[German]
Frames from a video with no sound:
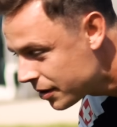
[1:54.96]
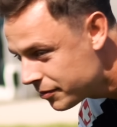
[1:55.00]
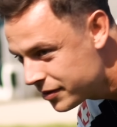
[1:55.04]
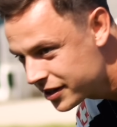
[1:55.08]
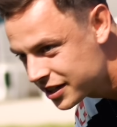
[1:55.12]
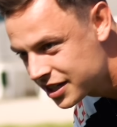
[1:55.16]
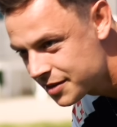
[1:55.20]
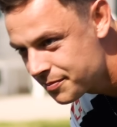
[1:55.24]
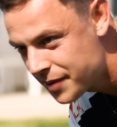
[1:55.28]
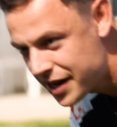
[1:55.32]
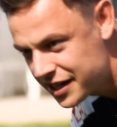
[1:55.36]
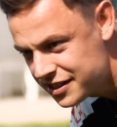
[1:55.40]
Machen wir
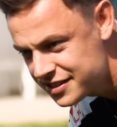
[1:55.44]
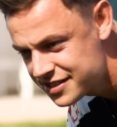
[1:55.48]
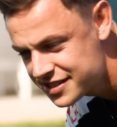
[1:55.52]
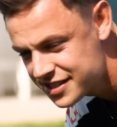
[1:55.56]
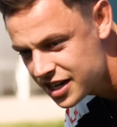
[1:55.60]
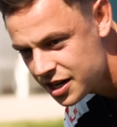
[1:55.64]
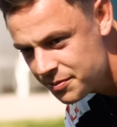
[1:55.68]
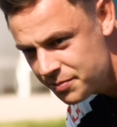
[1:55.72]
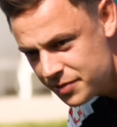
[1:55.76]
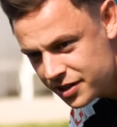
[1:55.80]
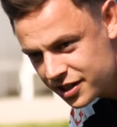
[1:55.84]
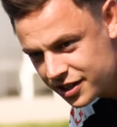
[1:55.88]

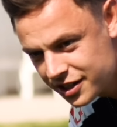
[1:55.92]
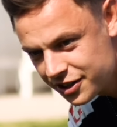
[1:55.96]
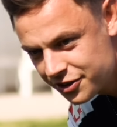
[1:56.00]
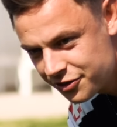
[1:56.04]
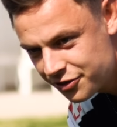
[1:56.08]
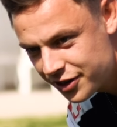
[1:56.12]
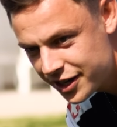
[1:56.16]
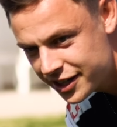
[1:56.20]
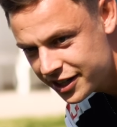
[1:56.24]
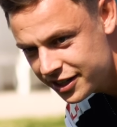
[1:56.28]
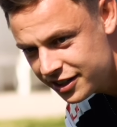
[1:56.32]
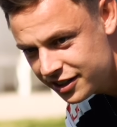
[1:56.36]
gemeinsam.
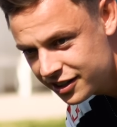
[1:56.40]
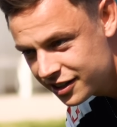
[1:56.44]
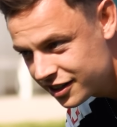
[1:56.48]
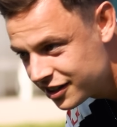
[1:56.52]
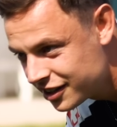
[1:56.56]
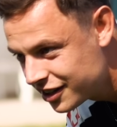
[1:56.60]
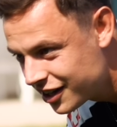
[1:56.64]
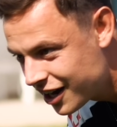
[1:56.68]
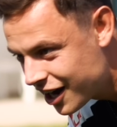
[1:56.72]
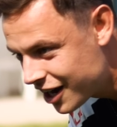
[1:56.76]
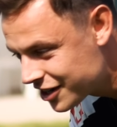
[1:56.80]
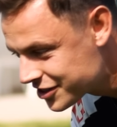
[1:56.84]
Ready?
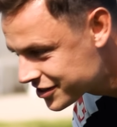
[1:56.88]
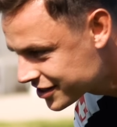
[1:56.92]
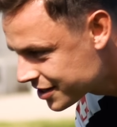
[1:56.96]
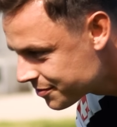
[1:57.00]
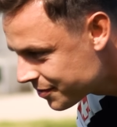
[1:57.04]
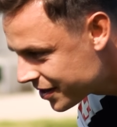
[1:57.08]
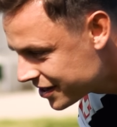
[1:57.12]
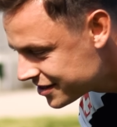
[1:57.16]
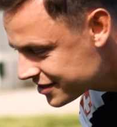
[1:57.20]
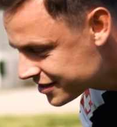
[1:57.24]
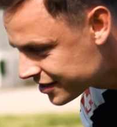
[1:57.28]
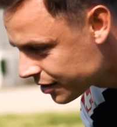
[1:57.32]
Also
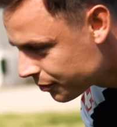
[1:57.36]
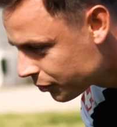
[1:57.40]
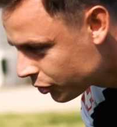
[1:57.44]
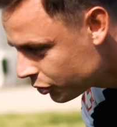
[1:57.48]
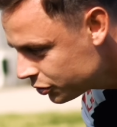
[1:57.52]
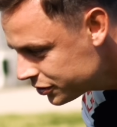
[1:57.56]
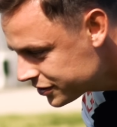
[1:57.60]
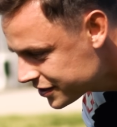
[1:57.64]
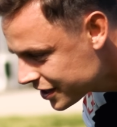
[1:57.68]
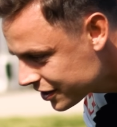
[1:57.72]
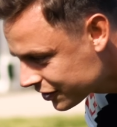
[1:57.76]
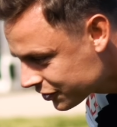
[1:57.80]
gemeinsam
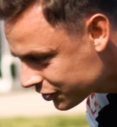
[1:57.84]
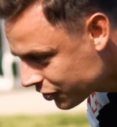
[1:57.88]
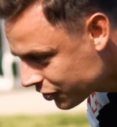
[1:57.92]
runter,